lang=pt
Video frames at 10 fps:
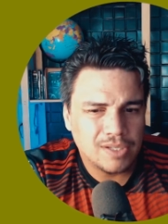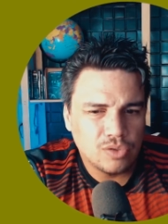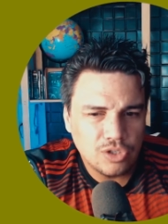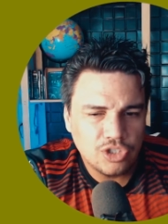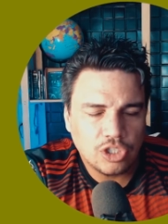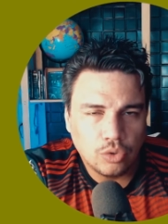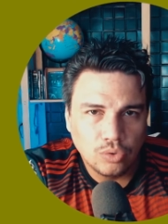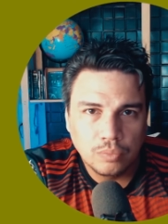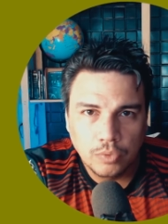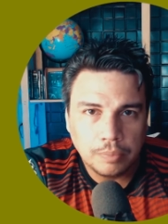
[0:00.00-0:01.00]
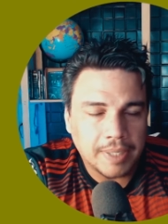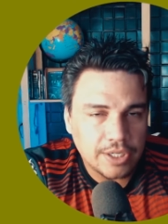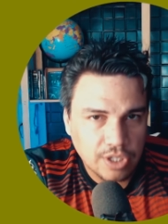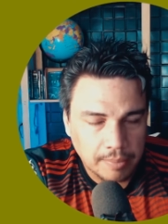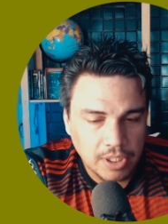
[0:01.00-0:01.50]
Mas hoje em dia todo mundo
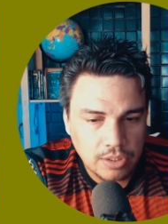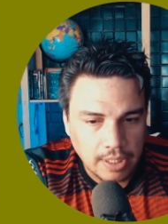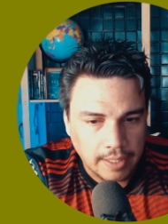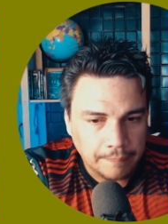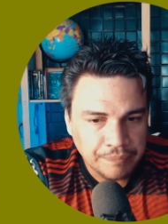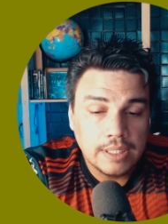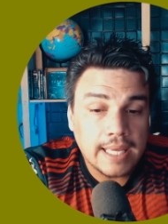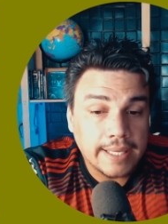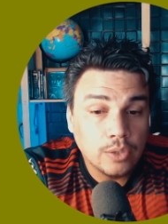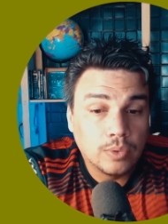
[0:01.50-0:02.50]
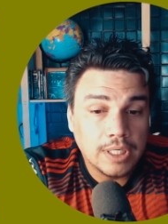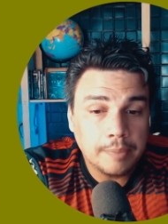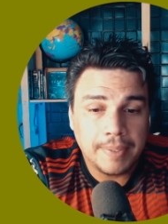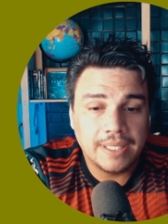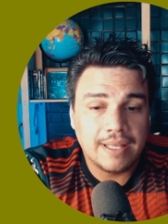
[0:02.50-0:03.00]
praticamente tem. E aí o
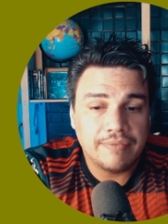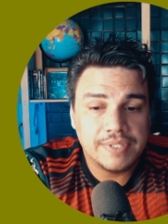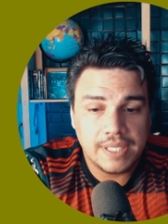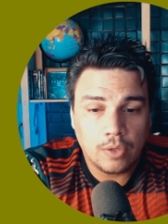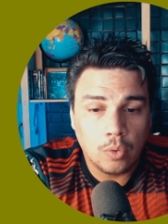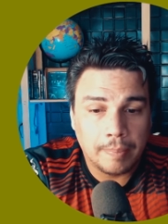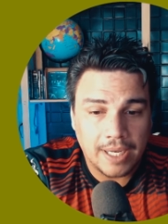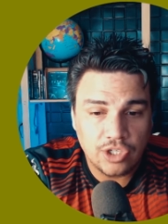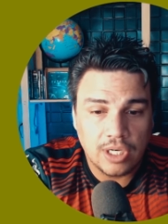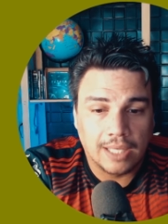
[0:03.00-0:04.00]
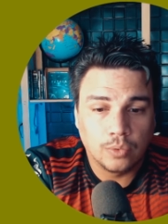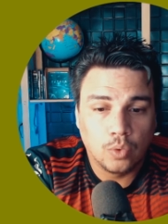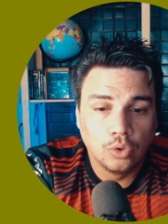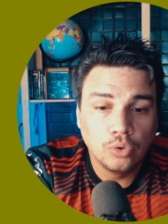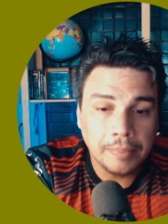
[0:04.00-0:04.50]
clipe ele deve ser compartilhado
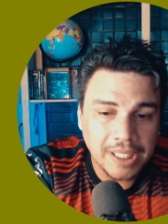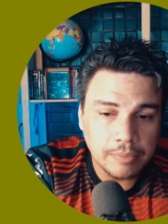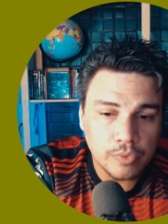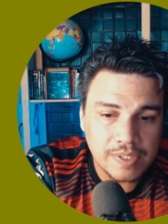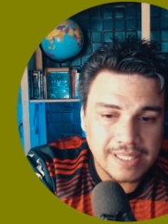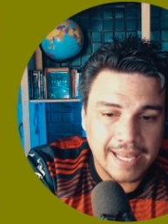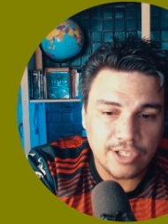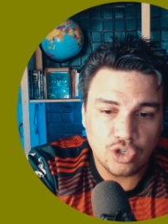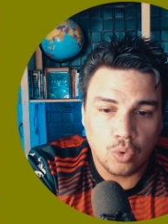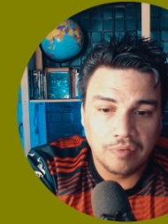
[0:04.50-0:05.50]
com no mínimo sete